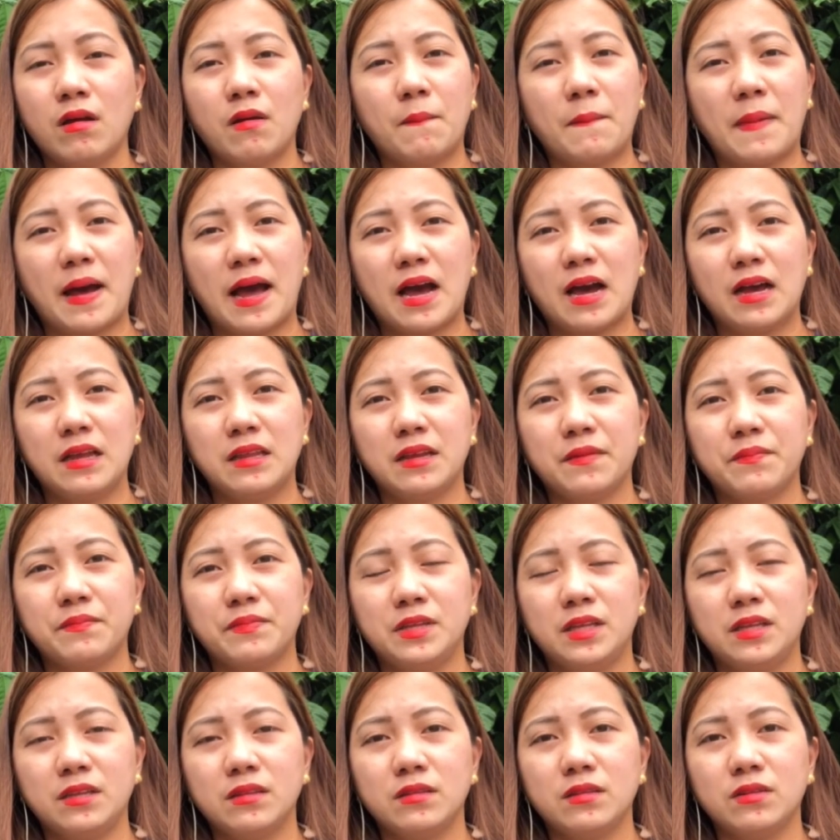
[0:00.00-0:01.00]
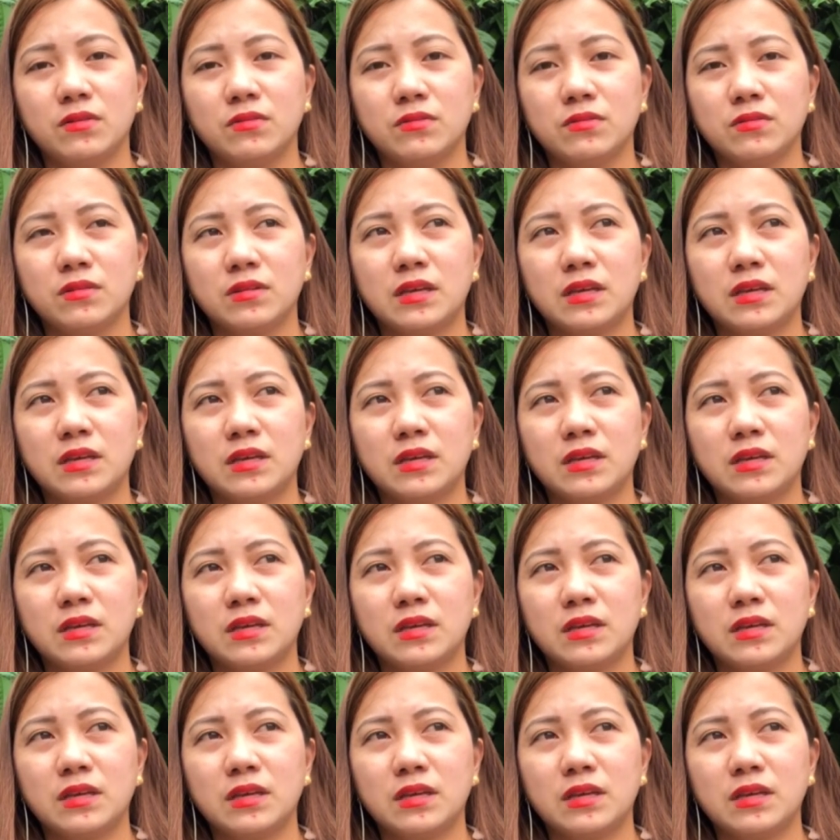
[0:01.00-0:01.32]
mahanap din doon.